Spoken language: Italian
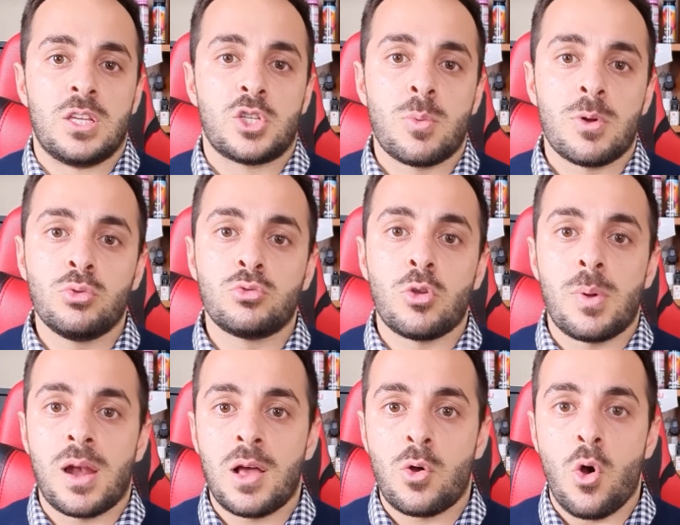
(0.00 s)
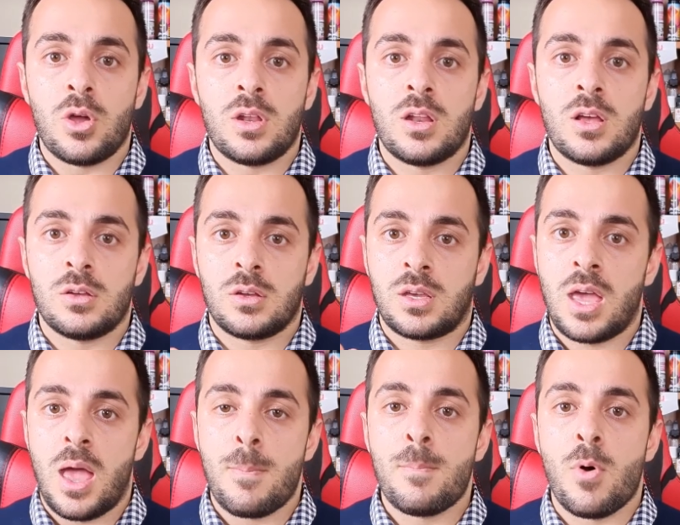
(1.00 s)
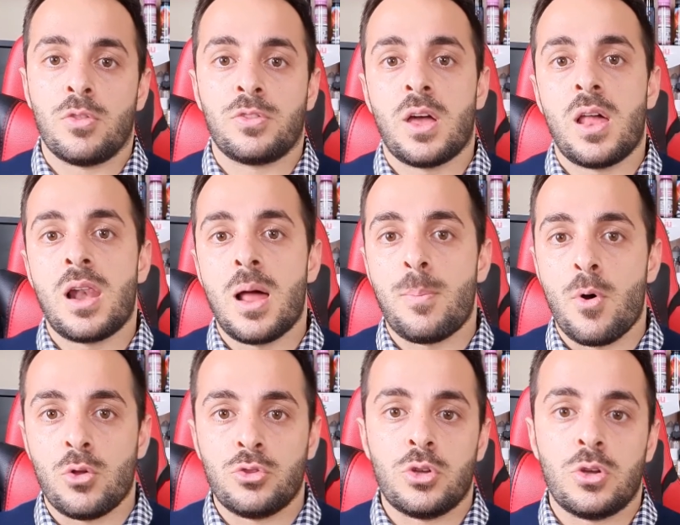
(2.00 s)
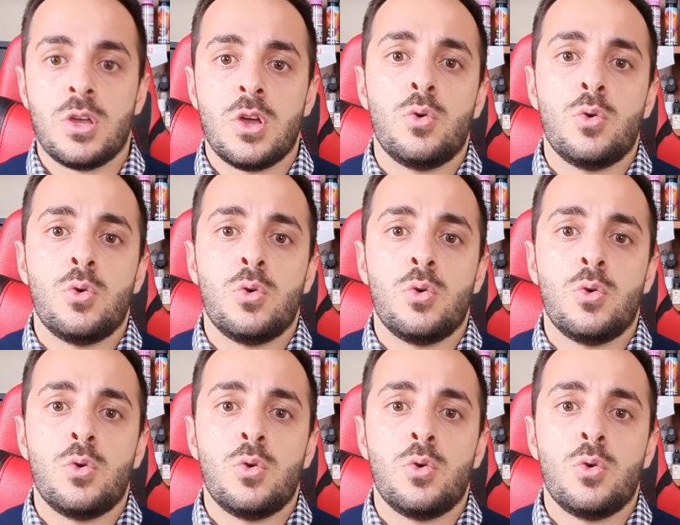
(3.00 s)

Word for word: soprattutto per la coil che monta la pod.